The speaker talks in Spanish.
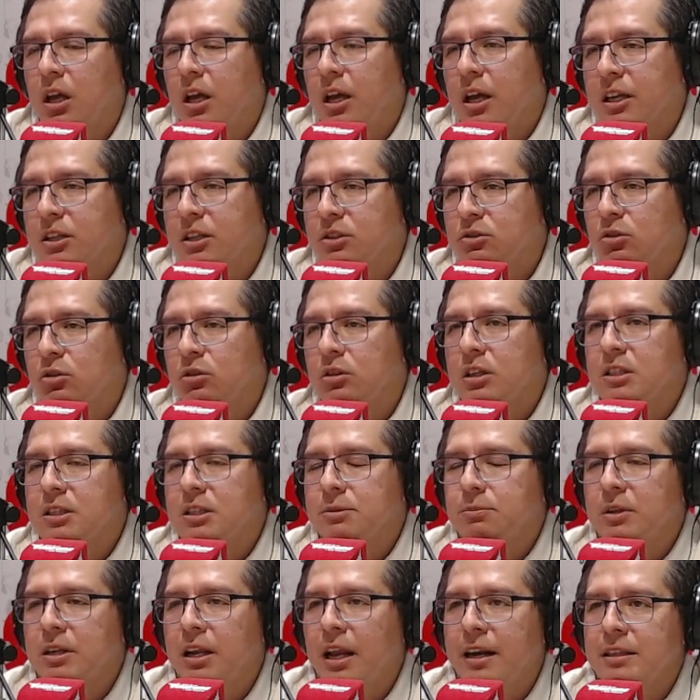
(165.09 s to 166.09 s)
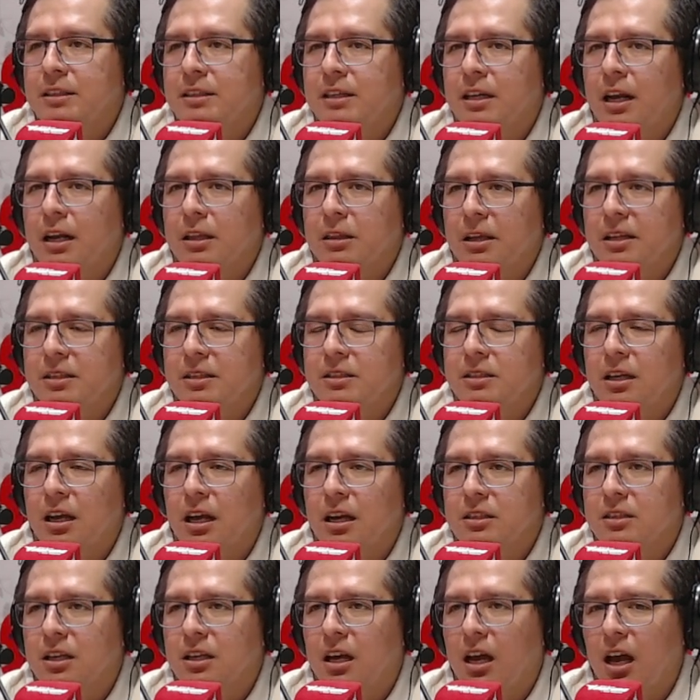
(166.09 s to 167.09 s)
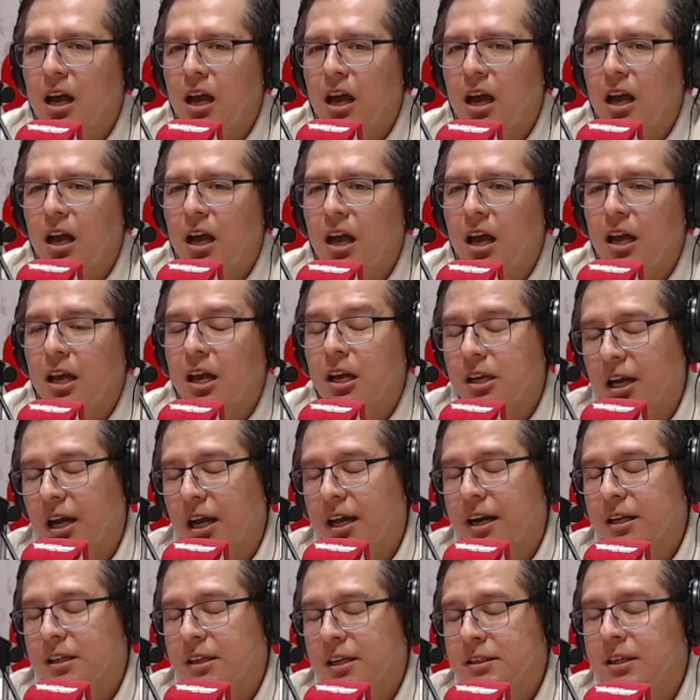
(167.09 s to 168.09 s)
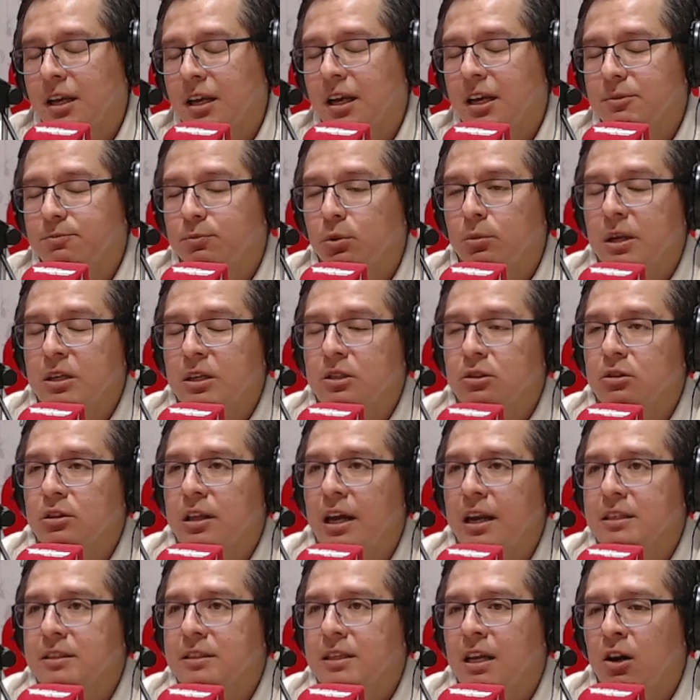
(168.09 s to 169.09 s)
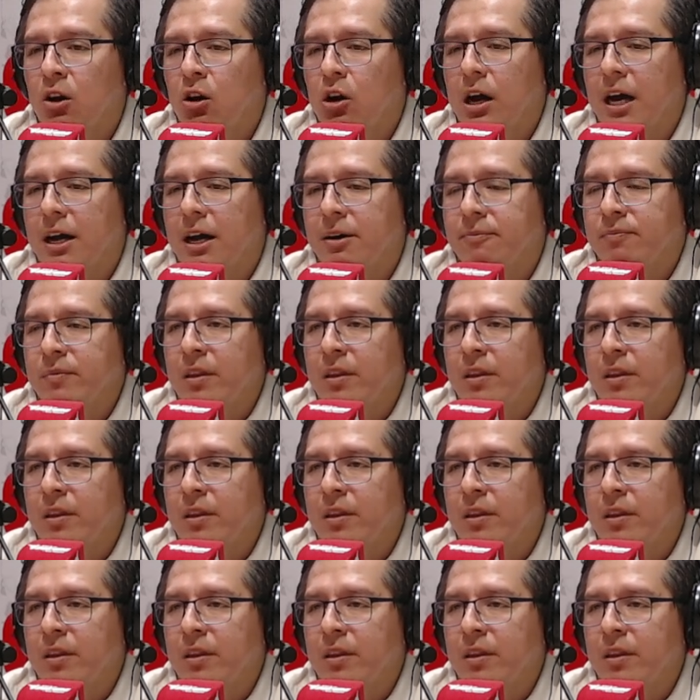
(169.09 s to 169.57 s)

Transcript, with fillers: que son de similares características, a, características poblacionales a Loja.